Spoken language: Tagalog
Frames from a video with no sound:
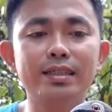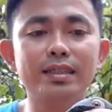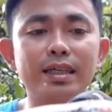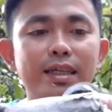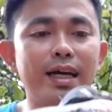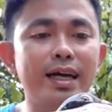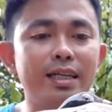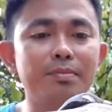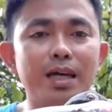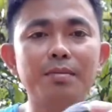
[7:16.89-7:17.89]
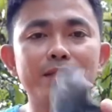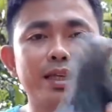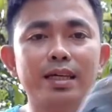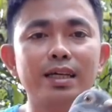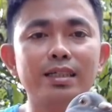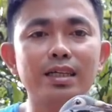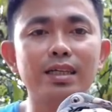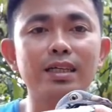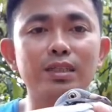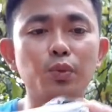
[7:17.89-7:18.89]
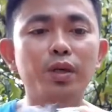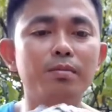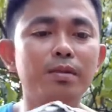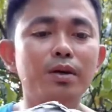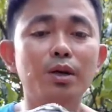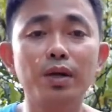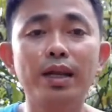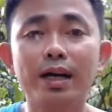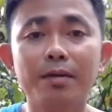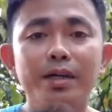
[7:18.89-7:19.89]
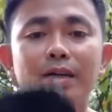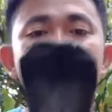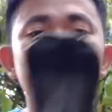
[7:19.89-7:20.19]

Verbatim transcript: na hinahanap namin talaga sa tuwing mawawalan kami.